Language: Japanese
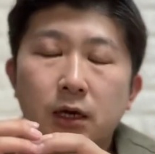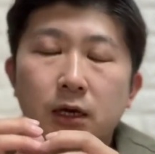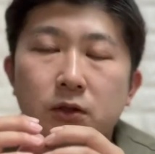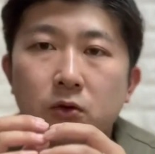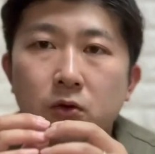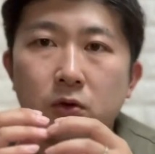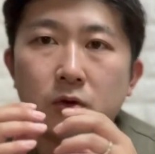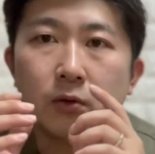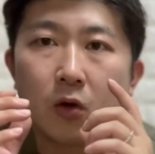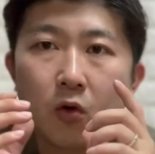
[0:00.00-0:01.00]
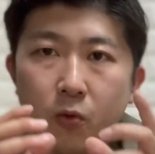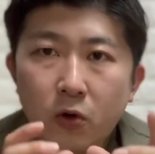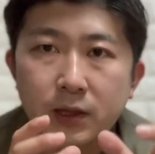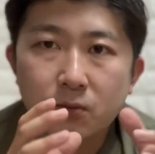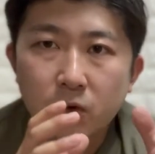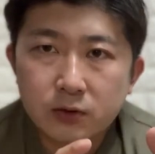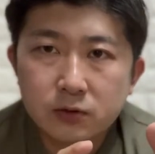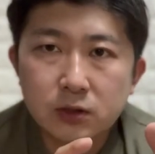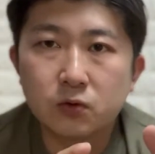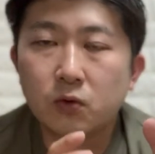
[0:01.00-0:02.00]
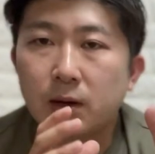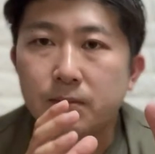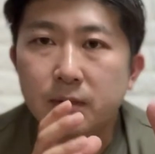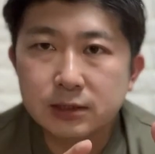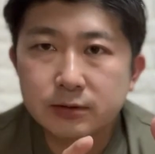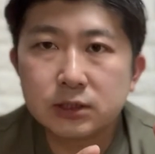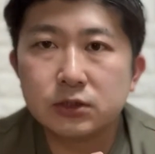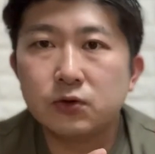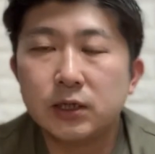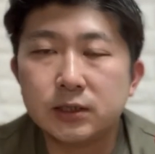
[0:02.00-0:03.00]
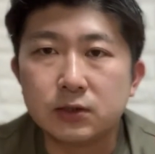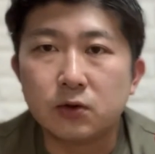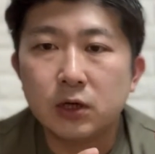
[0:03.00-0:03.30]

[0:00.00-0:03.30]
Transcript: えーと要は覚えてもらうっていうところがめちゃめちゃ重要なんですよ